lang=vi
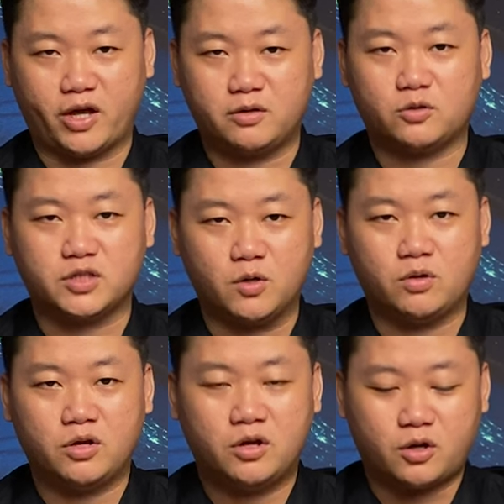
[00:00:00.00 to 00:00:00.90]
hơn chút xíu,
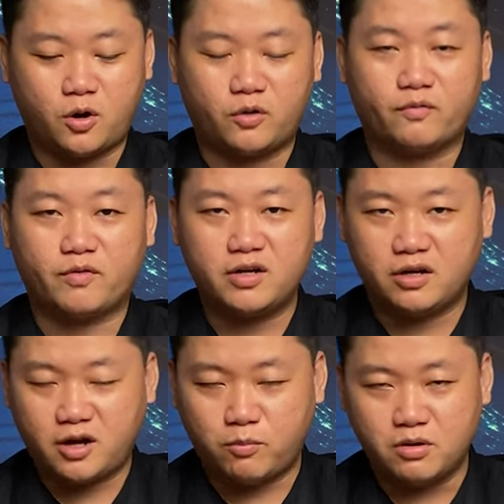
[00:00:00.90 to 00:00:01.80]
còn vẫn
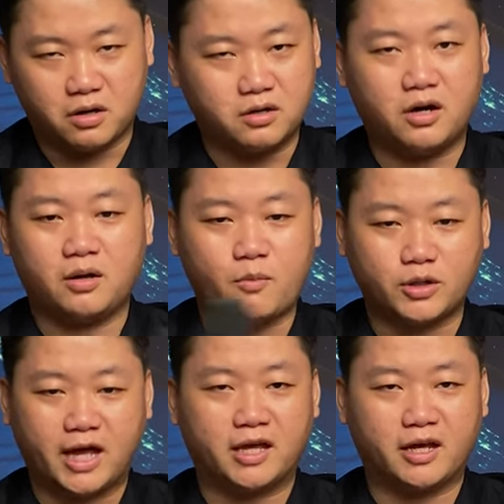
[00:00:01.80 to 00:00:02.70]
không được nữa, bó
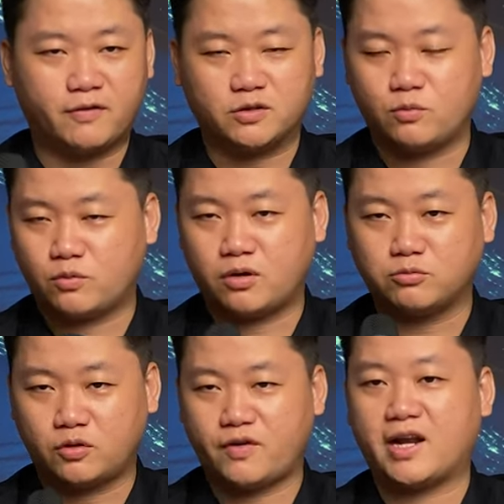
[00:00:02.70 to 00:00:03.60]
tay. Cái phần công
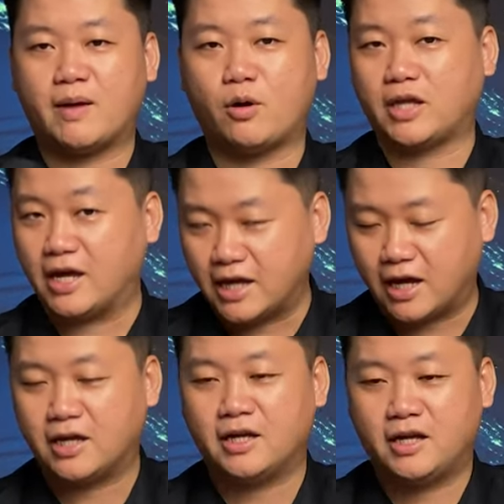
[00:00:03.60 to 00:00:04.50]
suất phát là bó tay
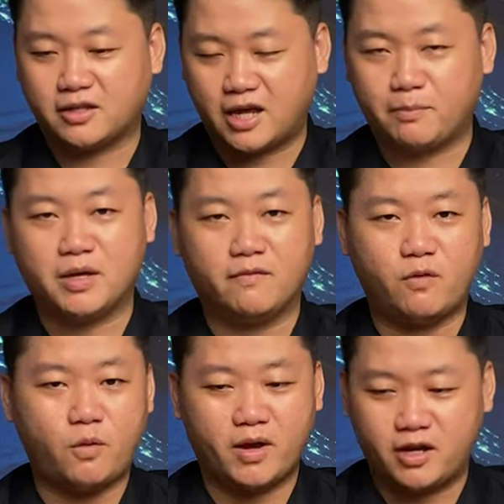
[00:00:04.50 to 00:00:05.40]
nha, thay pin
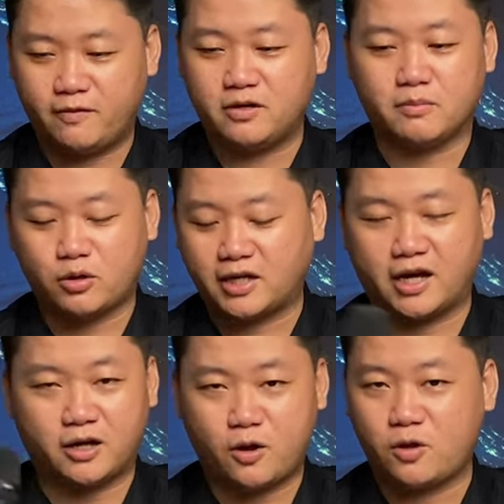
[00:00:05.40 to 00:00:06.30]
vô máy nó vẫn được bó tay,
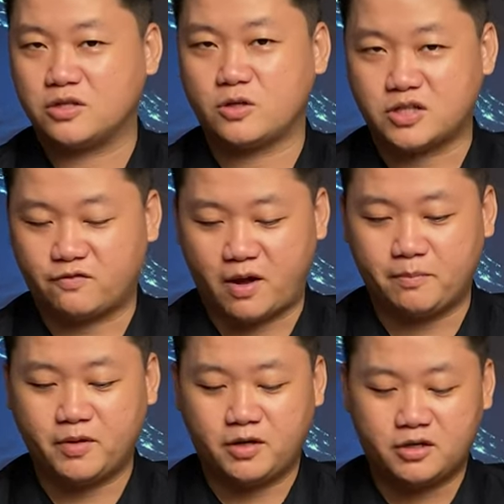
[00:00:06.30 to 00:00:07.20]
cái đó là do sản phẩm.
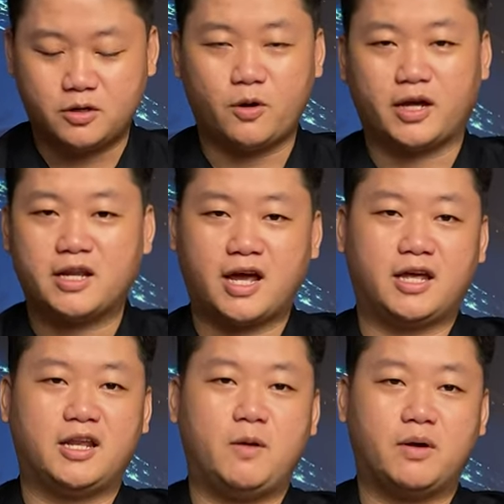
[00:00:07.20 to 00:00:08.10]
Rồi cái này
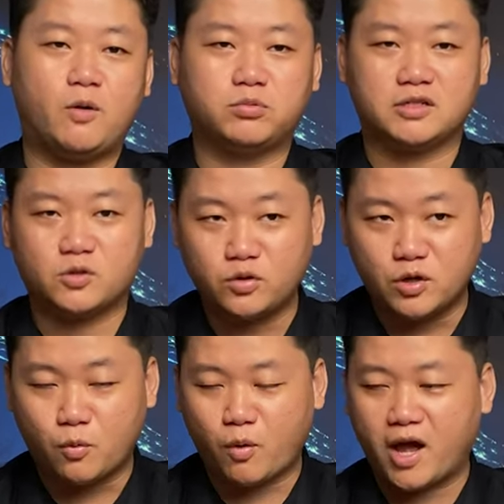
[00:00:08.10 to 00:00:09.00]
nếu mà đụng tần số
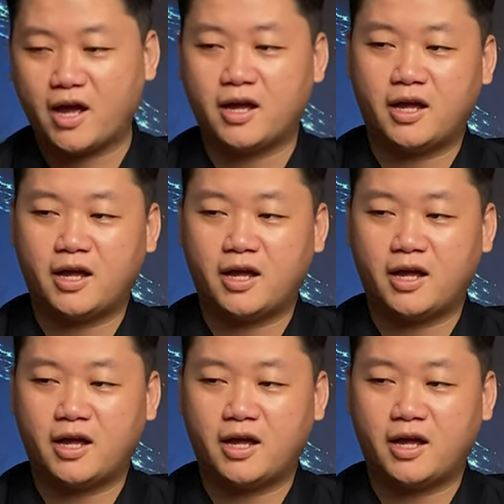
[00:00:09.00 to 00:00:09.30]
nhiều quá